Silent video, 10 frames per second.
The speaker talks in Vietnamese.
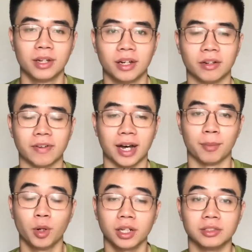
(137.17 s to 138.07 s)
và
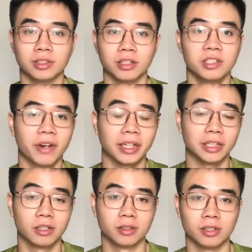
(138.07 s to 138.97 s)
mỗi lần như vậy thì
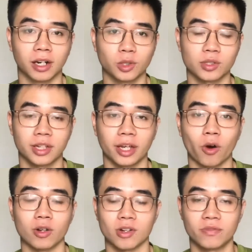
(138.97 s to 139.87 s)
thường thường là tôi sẽ hay
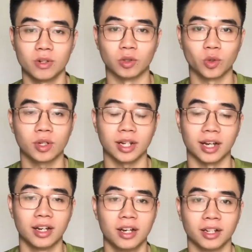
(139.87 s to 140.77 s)
hỏi giáo viên của tôi là
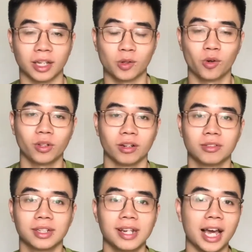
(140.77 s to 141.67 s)
thầy cô có thể hướng
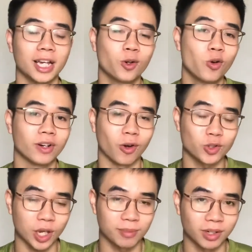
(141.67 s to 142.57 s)
dẫn lại cái khu vực đó
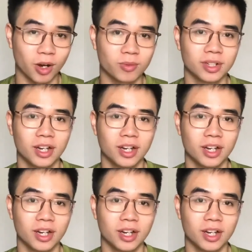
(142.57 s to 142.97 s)
cho em được không